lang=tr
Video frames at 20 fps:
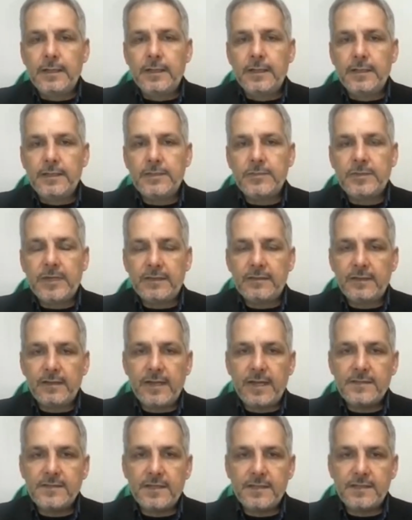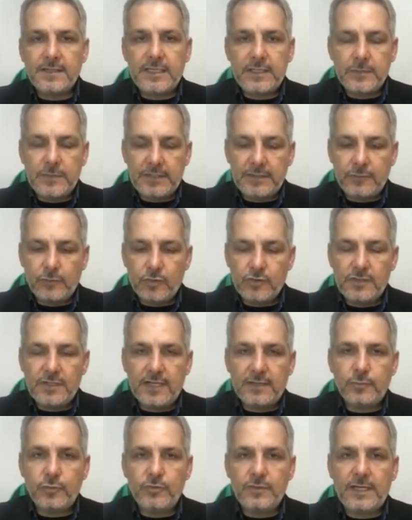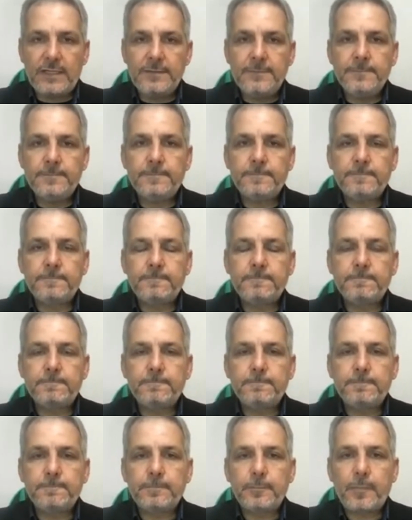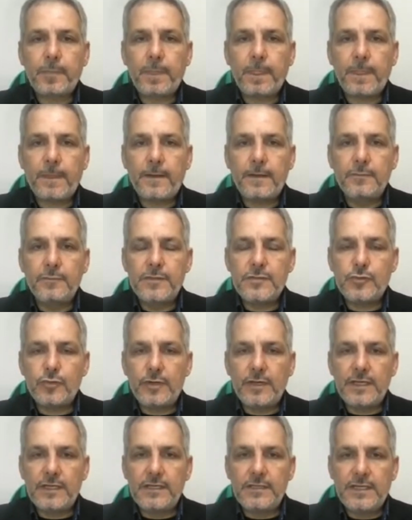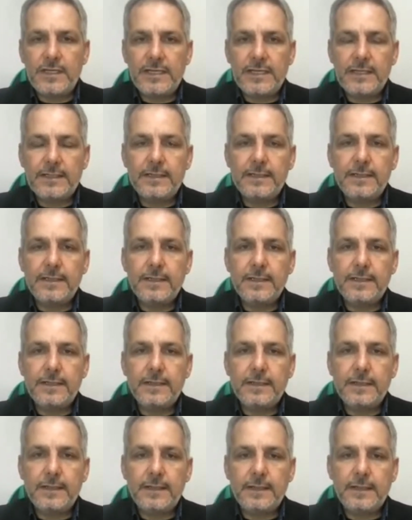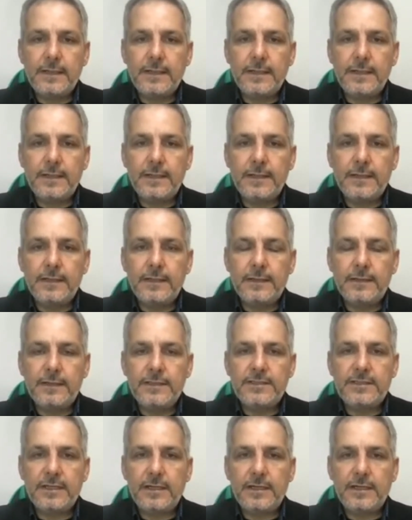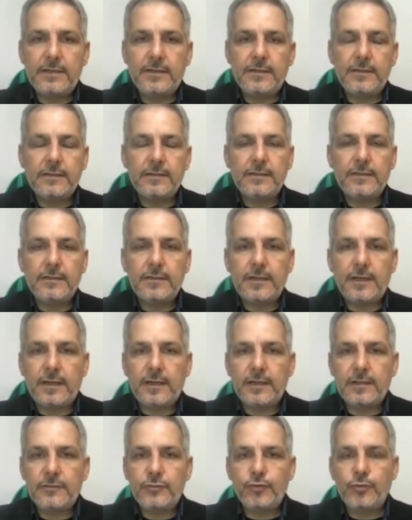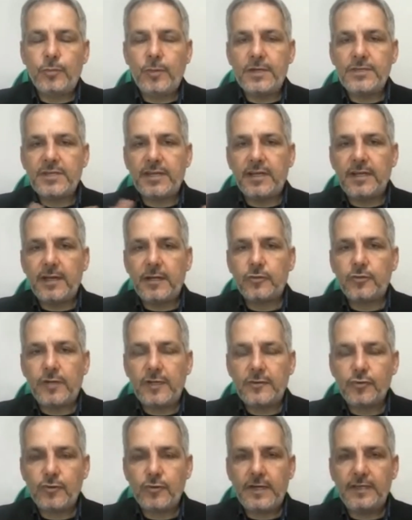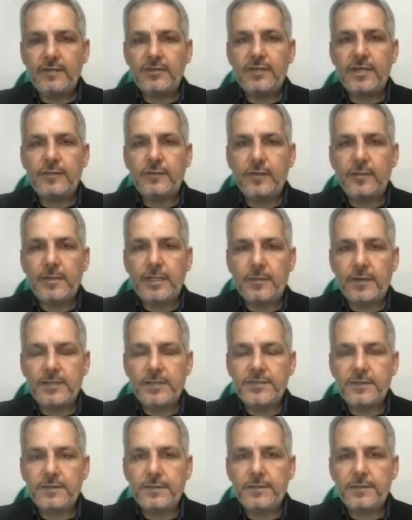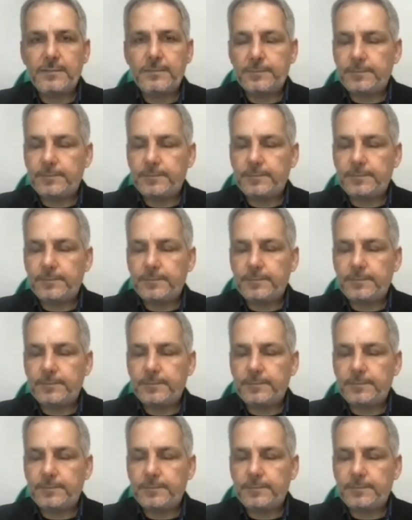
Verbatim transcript: Şimdi hatırlarsanız kıymetli dostlar bundan bir süre önce e, işte Cumhurbaşkanı Erdoğan sürekli şey demeye başladı.